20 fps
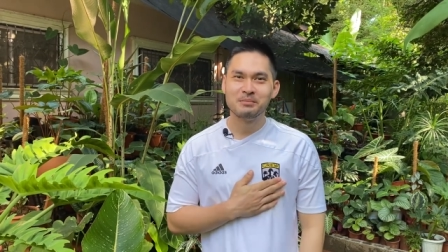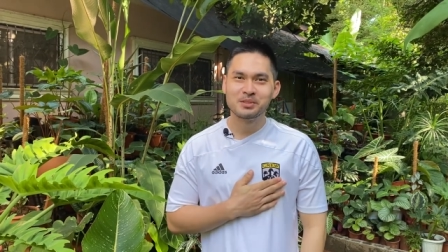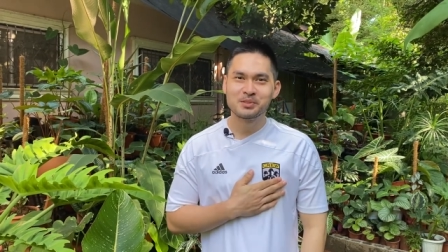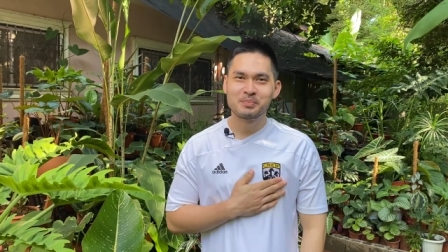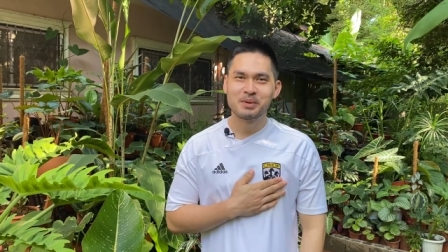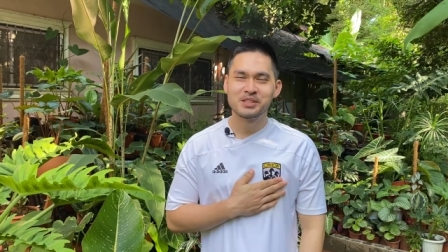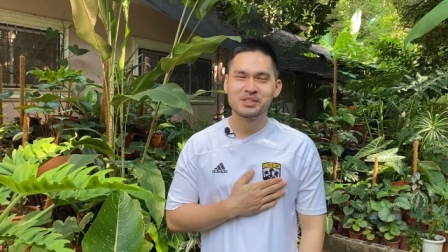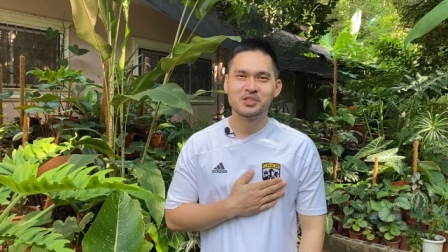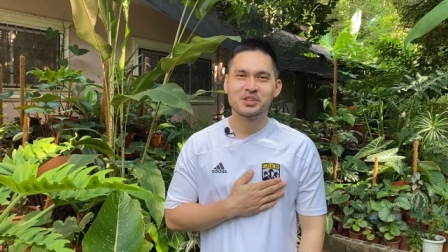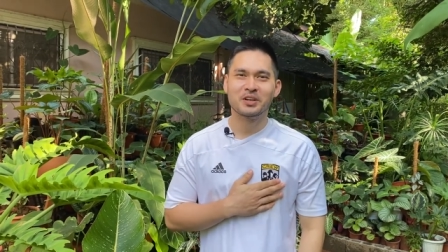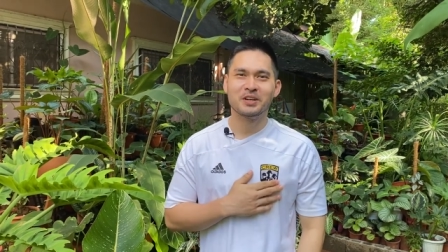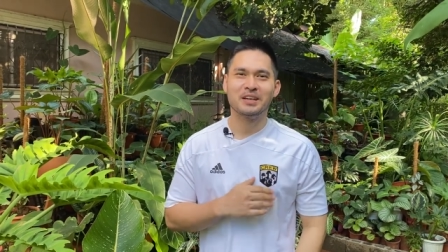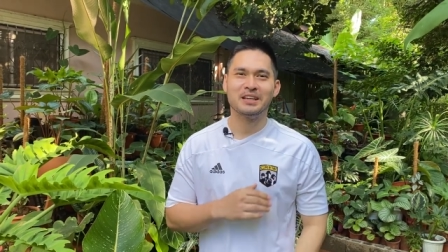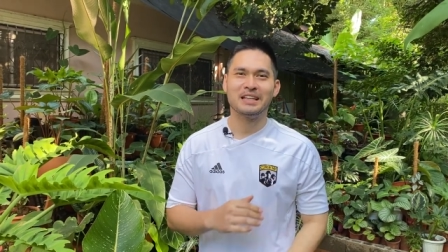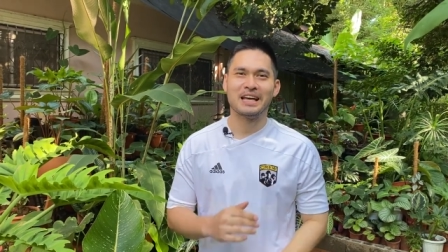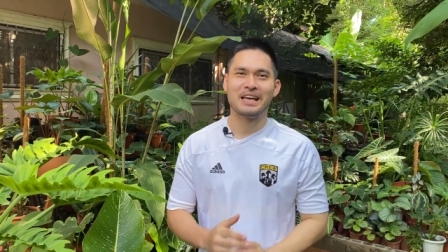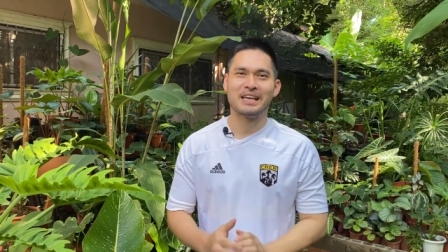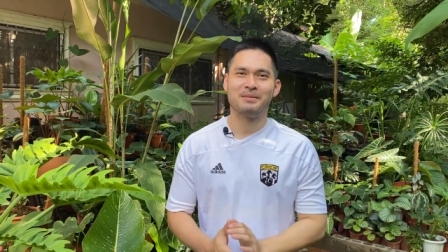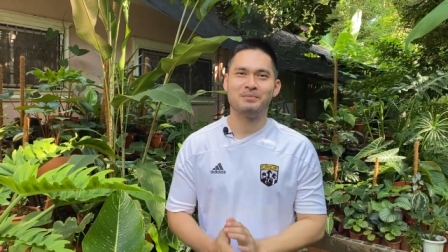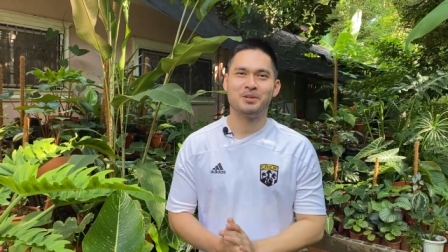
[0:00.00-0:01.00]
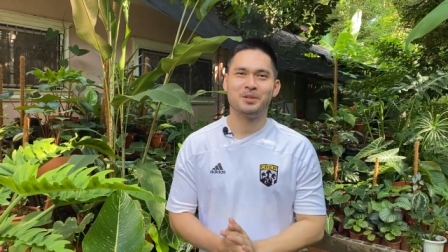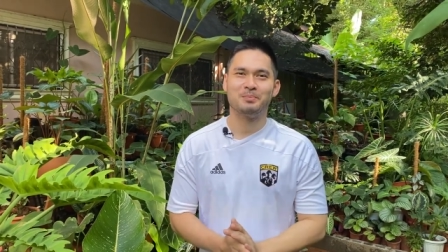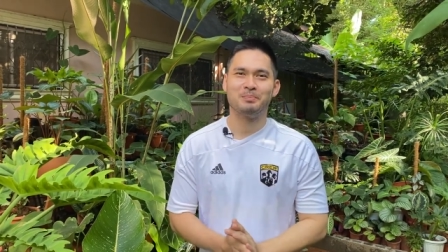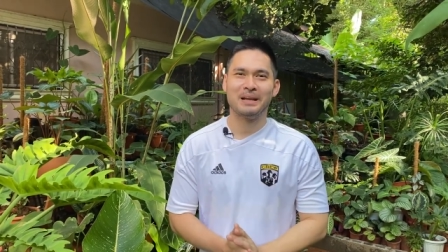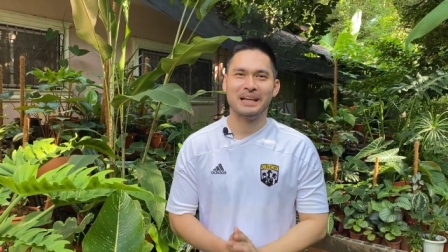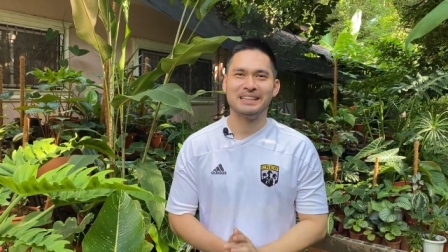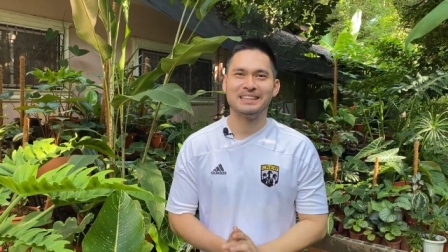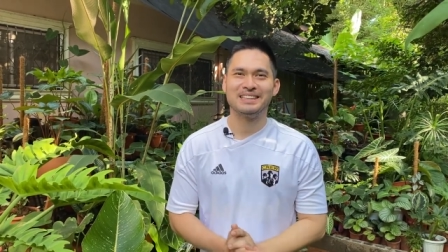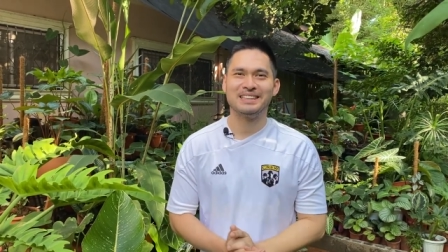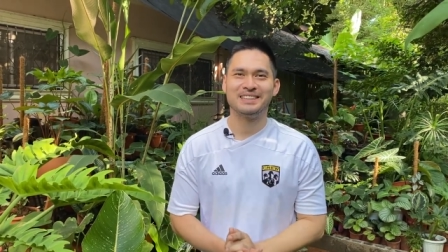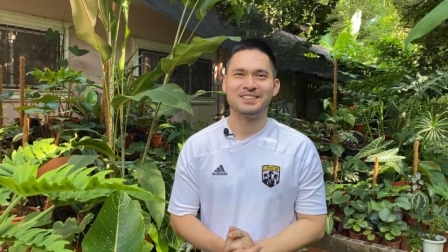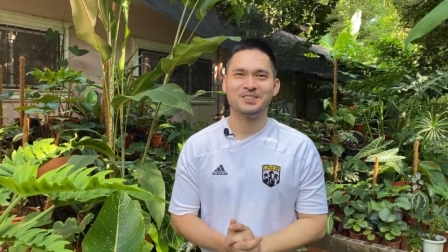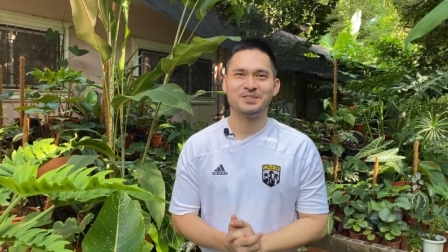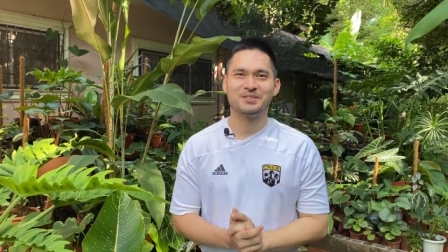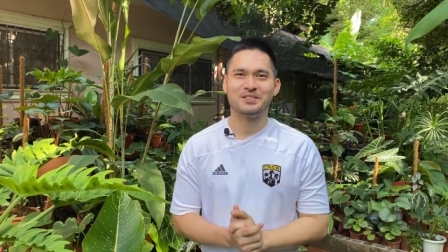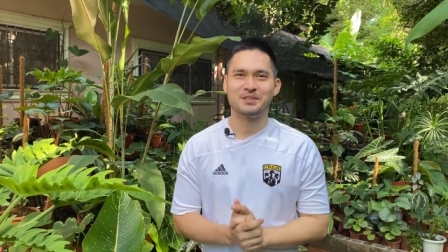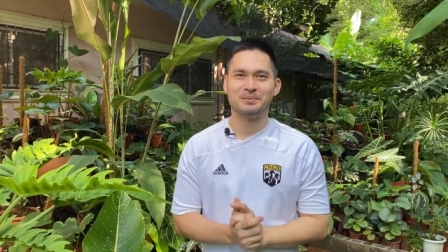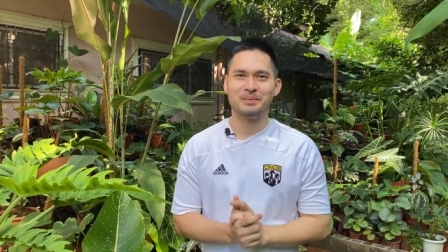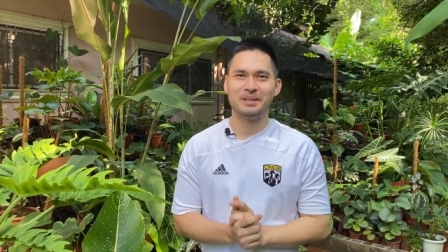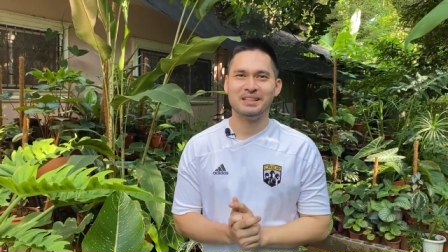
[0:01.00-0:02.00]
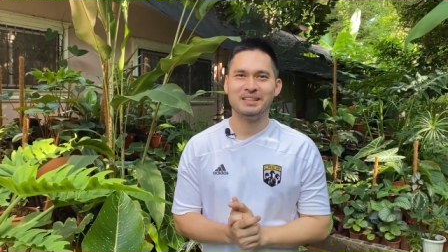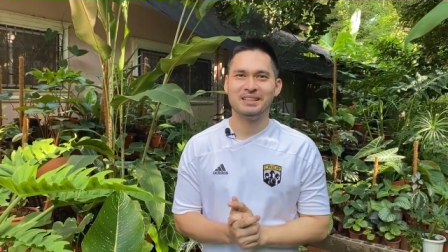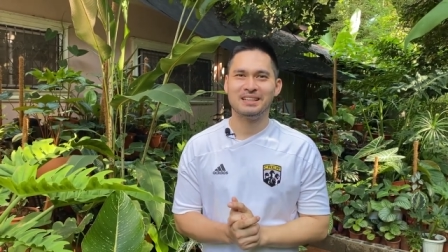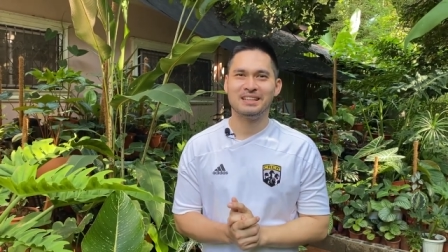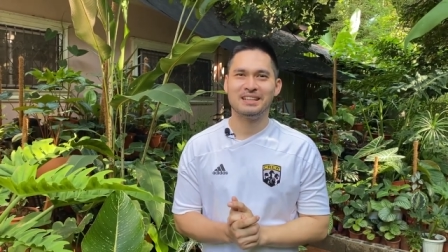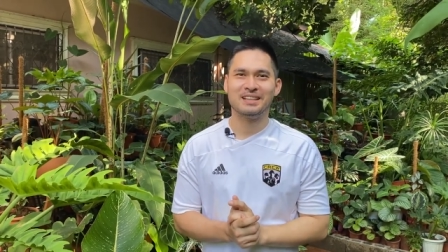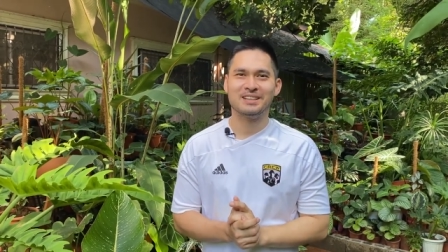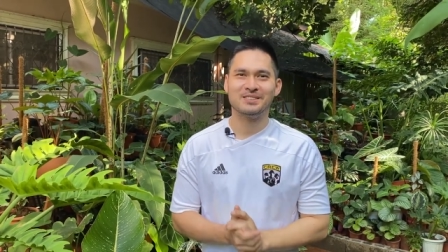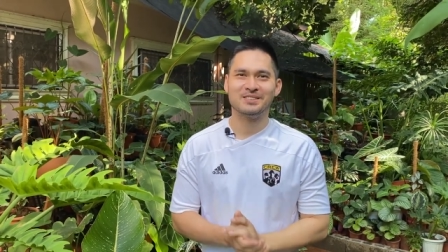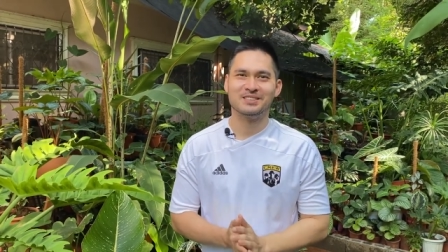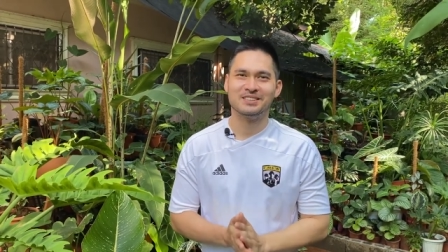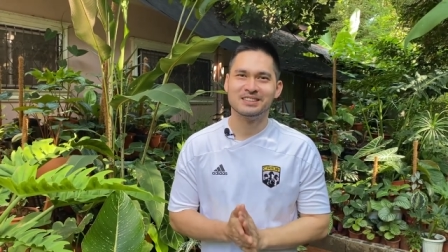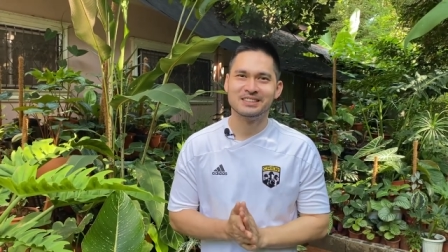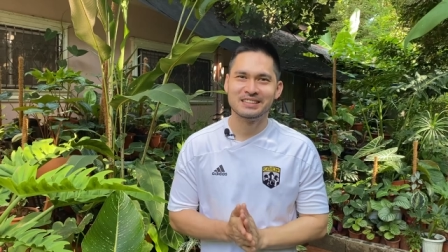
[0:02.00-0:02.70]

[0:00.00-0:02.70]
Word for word: is Pet Choi and I am your plant tito from Mindanao.